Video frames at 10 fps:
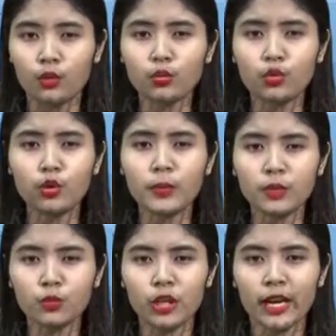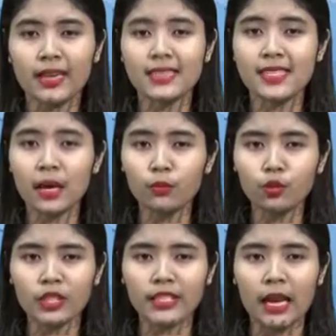untuk menyembunyikan
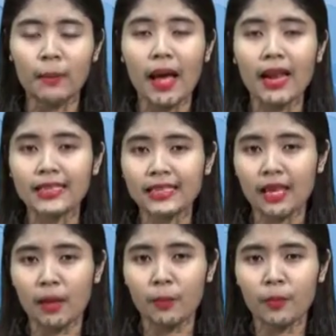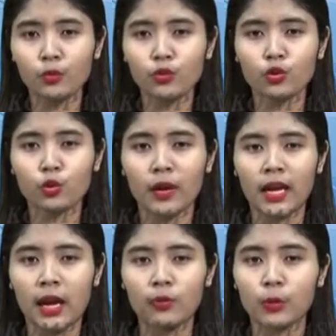sabu di dalam Alkitab untuk
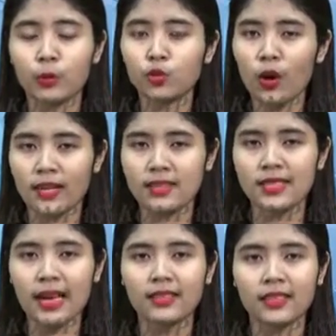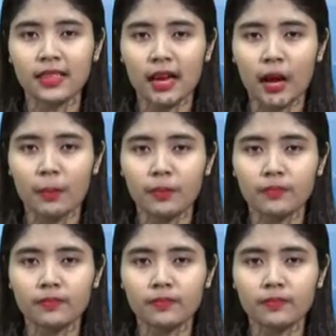mengelabui petugas saat ditangkap.